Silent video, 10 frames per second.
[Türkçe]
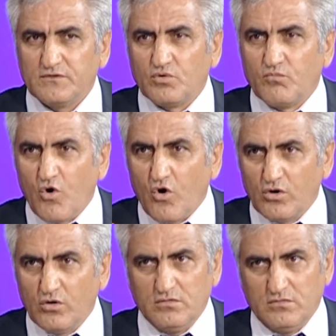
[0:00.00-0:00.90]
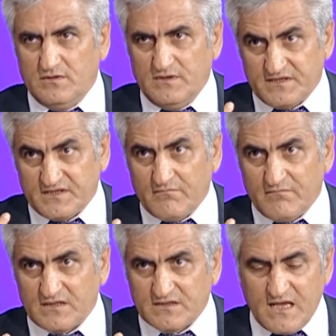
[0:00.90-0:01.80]
tmol etken
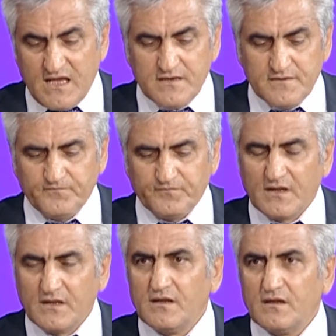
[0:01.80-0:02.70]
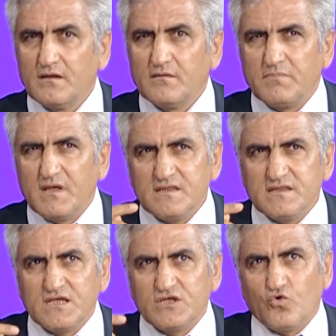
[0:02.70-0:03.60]
madde
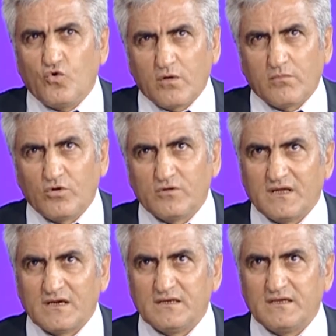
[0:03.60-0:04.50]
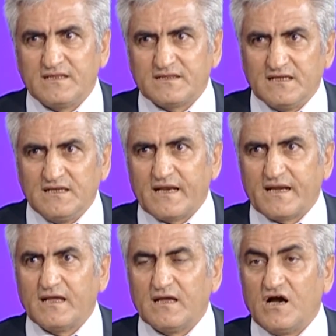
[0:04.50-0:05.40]
beyindeki hormonları
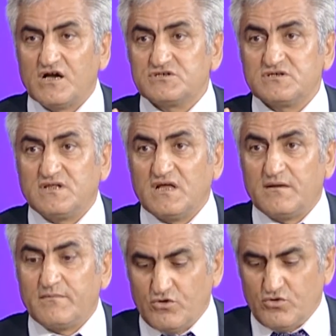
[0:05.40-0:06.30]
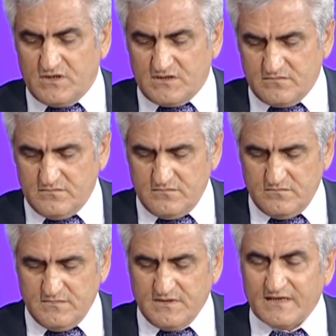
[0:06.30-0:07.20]
etkileyerek aşırı terlemeyi önler.
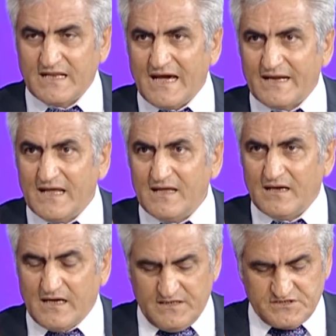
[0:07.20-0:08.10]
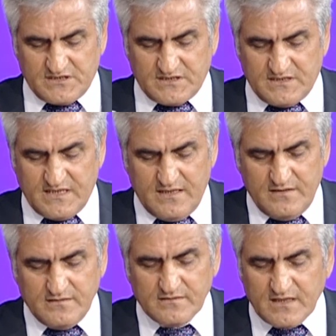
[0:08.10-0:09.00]
Nane aynı şekilde
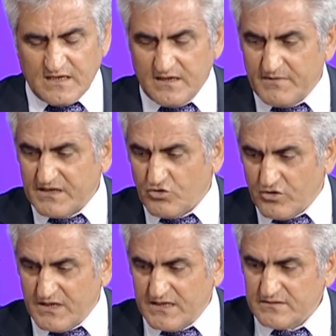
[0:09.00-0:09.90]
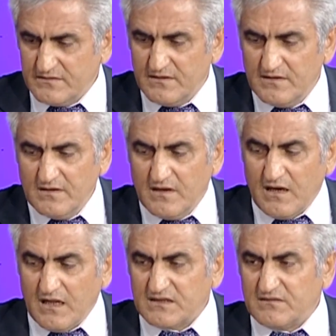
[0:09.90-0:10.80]
terlemeyi önler.
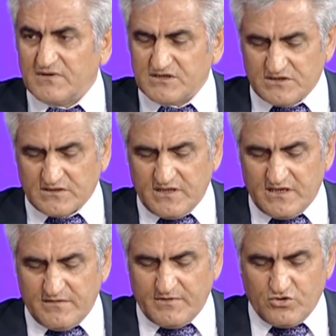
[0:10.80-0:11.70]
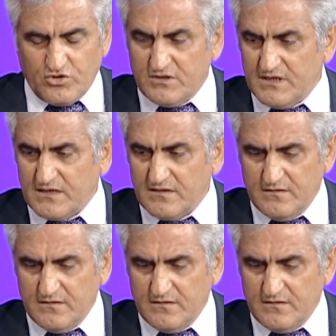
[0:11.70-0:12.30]
Altın başak terlemeyi önler.